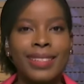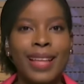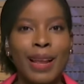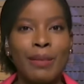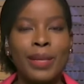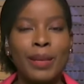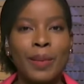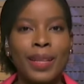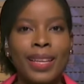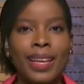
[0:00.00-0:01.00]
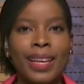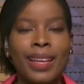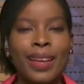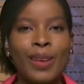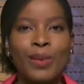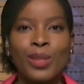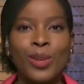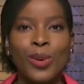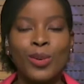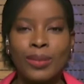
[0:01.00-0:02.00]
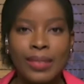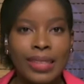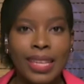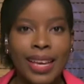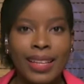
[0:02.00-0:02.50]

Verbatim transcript: está la matemática en nuestro día a